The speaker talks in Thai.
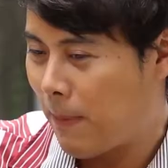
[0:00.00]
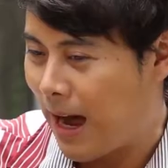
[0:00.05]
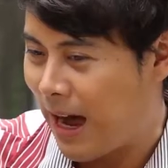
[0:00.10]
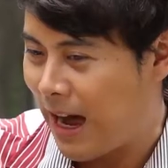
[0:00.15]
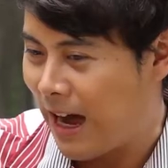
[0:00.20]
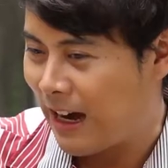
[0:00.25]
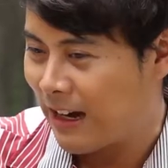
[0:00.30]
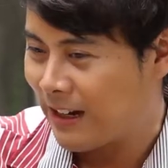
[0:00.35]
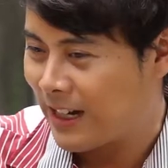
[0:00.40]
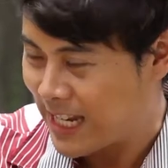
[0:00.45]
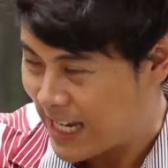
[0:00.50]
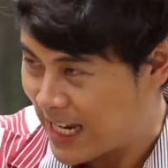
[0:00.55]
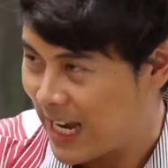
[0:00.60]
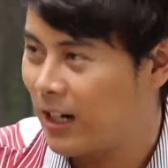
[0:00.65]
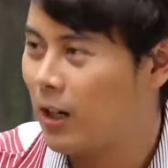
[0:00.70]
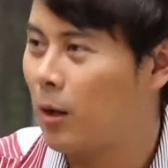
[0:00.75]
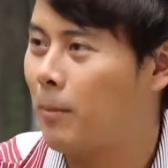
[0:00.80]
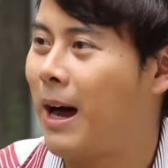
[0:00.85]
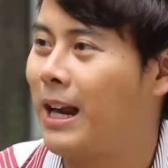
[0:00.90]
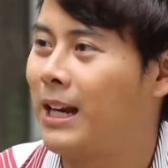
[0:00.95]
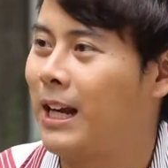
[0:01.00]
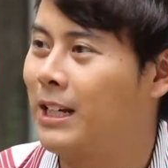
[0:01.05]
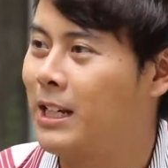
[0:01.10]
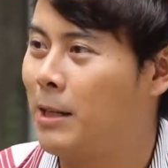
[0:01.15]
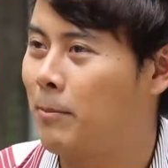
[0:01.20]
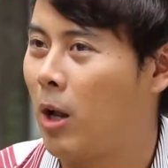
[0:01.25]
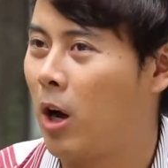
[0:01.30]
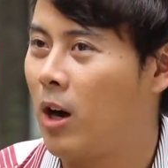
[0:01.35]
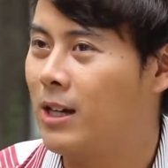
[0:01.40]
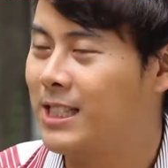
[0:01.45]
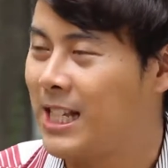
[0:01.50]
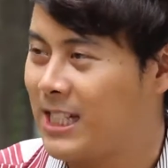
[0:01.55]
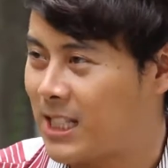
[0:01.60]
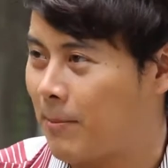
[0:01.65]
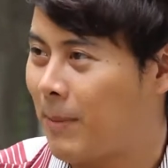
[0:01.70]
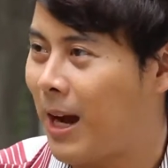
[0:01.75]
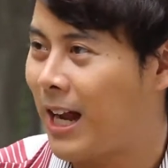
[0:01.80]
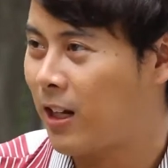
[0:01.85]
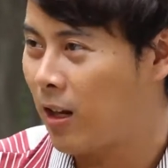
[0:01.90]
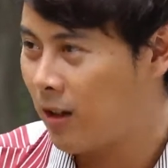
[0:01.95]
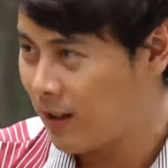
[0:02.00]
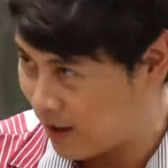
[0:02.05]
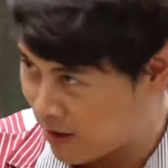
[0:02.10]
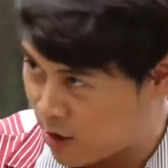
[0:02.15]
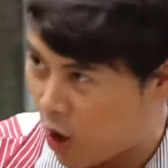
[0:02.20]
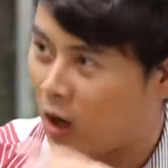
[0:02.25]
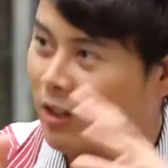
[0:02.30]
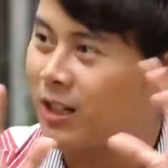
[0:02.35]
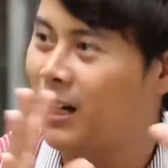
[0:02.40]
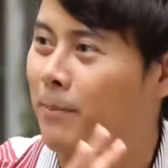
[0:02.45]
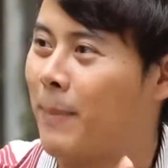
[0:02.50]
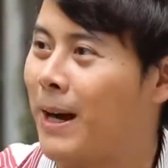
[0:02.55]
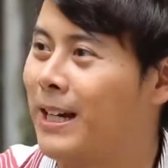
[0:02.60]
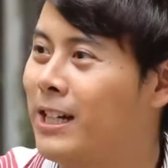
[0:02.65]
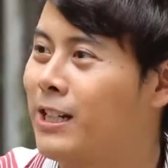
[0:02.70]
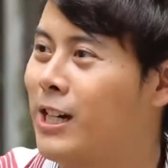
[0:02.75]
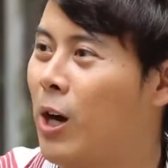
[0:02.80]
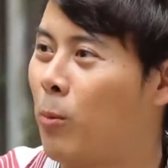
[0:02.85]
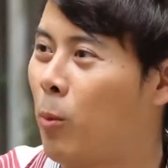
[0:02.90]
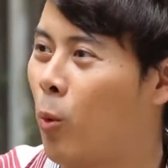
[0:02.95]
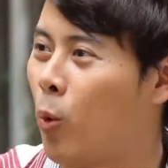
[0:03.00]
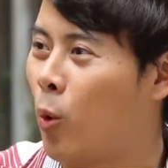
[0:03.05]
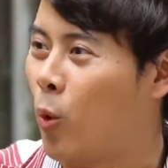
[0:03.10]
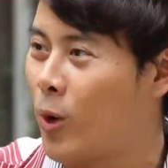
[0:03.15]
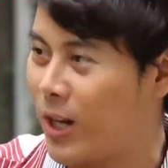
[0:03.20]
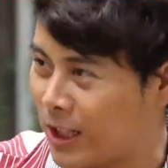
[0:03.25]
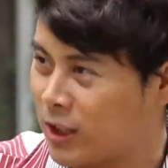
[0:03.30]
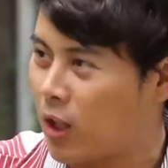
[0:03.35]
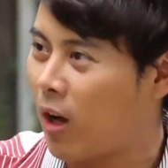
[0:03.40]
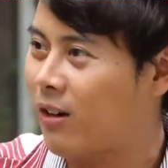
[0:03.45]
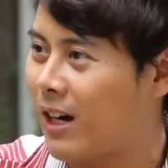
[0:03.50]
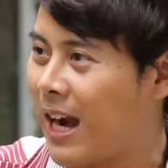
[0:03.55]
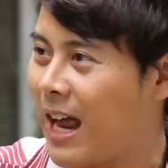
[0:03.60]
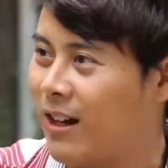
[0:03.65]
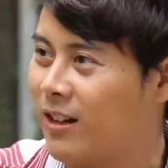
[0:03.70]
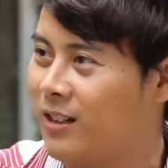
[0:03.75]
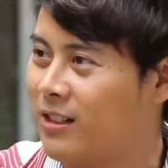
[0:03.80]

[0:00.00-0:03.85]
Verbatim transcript: มาเขียนออกมาแล้วเรียบร้อยสิ่งสำคัญก็ย้อนกลับไปที่เราคุยกันตอนแรก